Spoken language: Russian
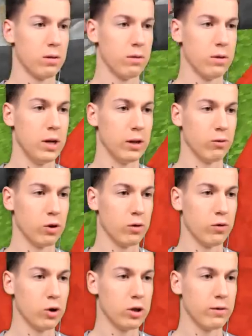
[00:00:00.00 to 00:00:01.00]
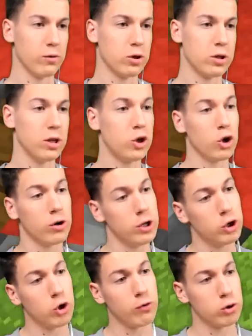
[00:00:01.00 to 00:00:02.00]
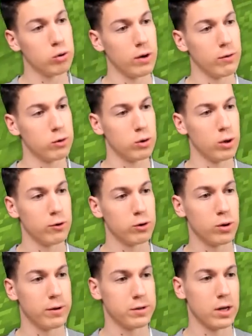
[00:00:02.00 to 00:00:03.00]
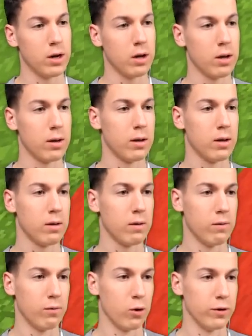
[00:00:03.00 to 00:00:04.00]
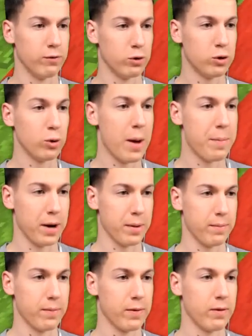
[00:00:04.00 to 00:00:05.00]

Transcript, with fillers: Нет, вот, вот, вот еще, еще вот сюда, вот сюда, вот сюда встань. Вот, вот сюда прям.